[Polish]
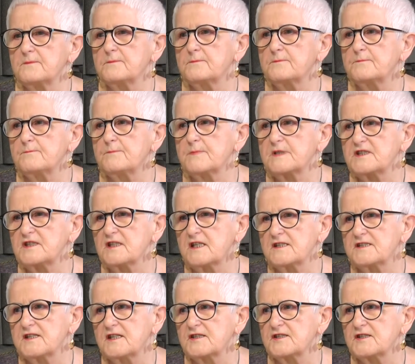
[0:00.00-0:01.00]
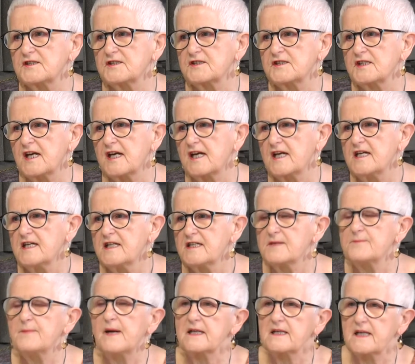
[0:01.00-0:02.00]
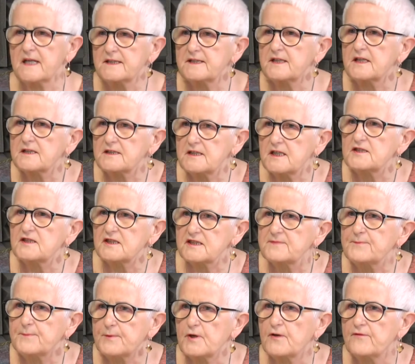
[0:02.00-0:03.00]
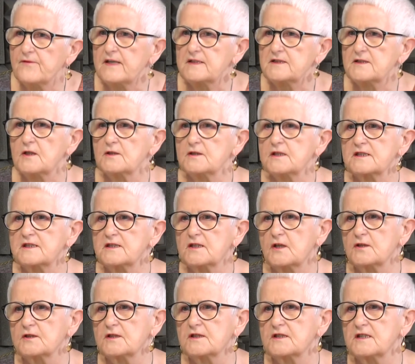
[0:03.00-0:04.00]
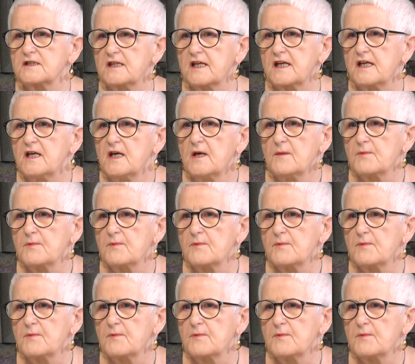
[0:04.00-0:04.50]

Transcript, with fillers: Myślę też, że i marketing też jest prowadzony solidnie.